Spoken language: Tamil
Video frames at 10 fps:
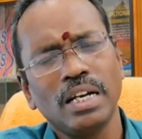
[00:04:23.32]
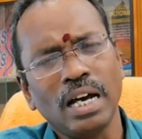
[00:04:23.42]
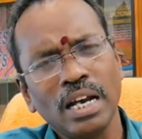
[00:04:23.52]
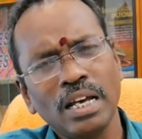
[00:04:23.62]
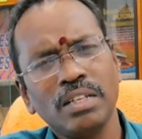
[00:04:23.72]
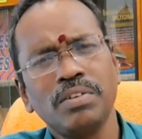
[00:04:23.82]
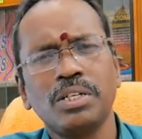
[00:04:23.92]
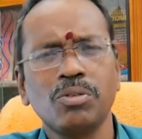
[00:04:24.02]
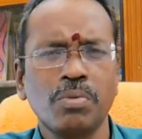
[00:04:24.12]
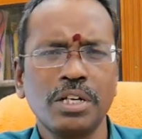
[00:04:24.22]
நாலாவது
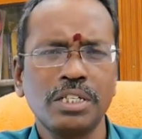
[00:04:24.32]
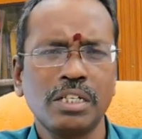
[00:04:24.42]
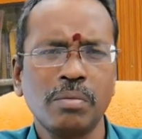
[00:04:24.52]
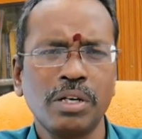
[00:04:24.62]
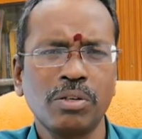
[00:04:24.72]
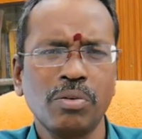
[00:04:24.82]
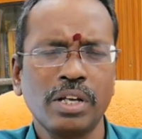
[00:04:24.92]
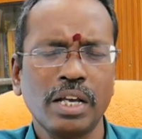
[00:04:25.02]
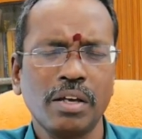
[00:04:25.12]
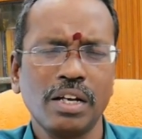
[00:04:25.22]
வீட்டுக்கு உபநட்சத்திரமாக
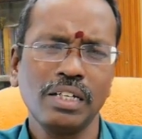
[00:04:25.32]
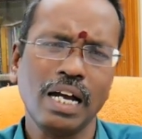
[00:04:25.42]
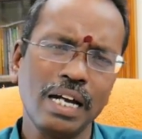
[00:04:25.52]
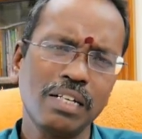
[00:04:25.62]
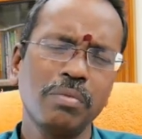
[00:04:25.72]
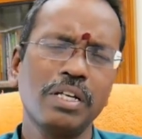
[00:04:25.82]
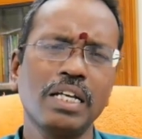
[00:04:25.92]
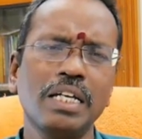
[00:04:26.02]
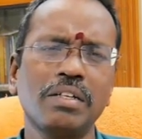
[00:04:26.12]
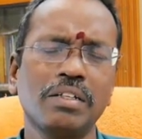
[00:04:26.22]
இருக்கக்கூடிய கிரகம்
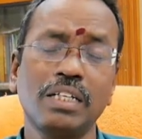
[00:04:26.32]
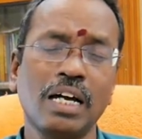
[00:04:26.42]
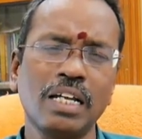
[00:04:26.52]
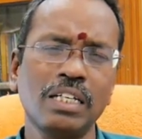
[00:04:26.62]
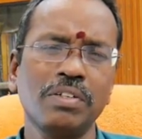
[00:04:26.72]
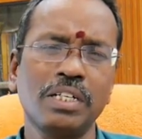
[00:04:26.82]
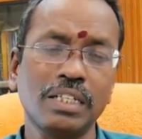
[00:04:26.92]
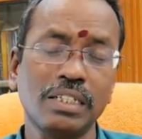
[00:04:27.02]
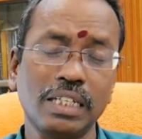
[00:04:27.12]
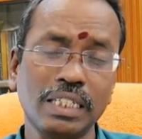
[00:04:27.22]
ஆட்டோமேட்டிக்காக எட்டு நாலாவது
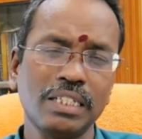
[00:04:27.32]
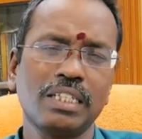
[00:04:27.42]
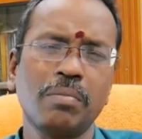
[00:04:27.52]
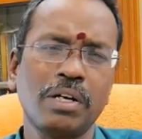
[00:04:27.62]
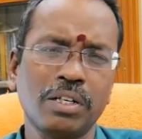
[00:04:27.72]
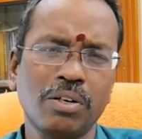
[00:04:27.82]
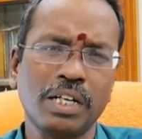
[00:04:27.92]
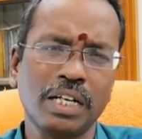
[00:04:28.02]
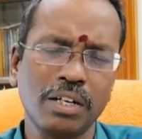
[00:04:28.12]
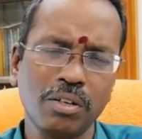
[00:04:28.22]
வீட்டுக்கு நட்சத்திரமாக இருக்கிற
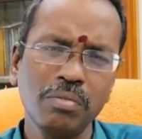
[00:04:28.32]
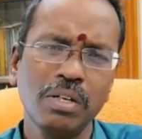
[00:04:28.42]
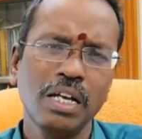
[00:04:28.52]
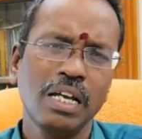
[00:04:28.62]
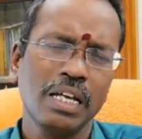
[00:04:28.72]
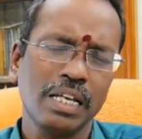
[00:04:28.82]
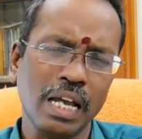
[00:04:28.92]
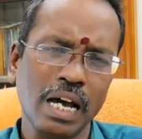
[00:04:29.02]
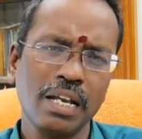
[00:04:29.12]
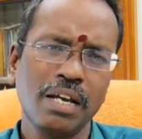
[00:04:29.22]
கிரகம்
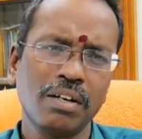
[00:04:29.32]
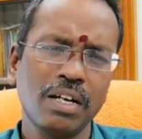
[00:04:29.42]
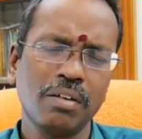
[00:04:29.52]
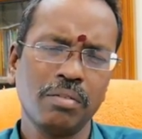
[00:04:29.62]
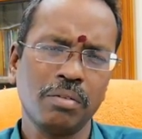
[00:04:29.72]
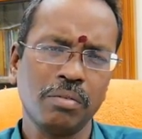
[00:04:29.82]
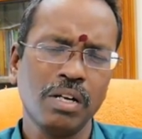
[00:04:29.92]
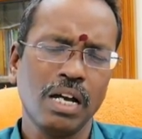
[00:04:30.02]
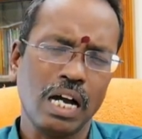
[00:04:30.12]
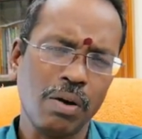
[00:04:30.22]
யார் யாருக்கெல்லாம்
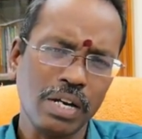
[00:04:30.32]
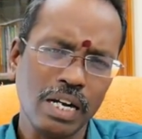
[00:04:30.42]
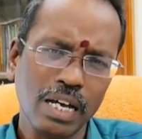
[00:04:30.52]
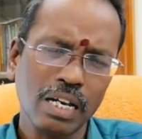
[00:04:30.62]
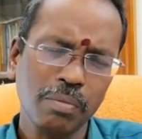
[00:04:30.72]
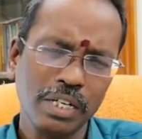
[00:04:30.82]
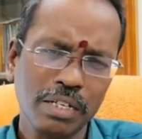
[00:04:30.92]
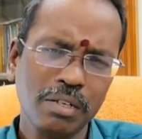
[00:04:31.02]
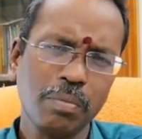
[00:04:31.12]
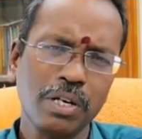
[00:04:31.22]
அவங்க எல்லாருக்குமே
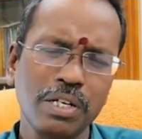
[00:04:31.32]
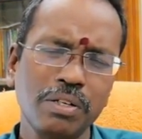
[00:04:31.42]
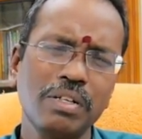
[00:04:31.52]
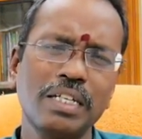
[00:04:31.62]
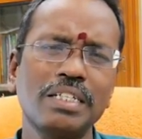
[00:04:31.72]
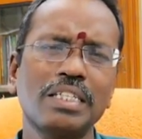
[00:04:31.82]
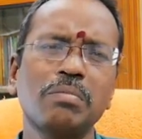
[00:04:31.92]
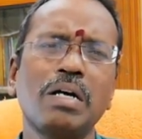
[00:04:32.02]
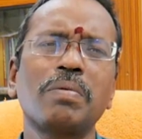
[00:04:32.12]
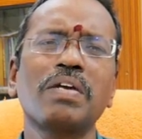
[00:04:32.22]
எட்டு பன்னெண்டுக்கும்
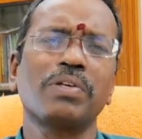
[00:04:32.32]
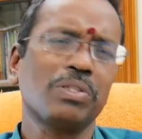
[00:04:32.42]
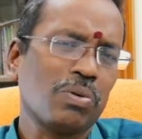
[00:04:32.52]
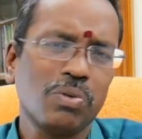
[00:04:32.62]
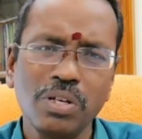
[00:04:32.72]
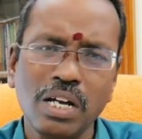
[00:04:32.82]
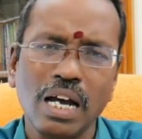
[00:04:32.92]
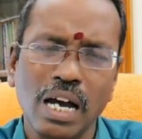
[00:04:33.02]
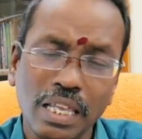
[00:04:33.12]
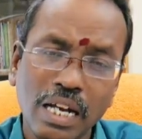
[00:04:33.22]
நட்சத்திரமாக அப்படியே வந்துடும்
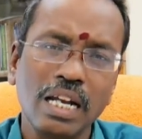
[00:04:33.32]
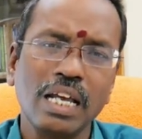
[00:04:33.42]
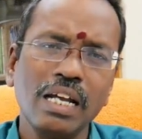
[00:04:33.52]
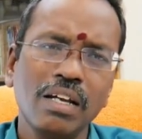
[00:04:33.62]
அதனால்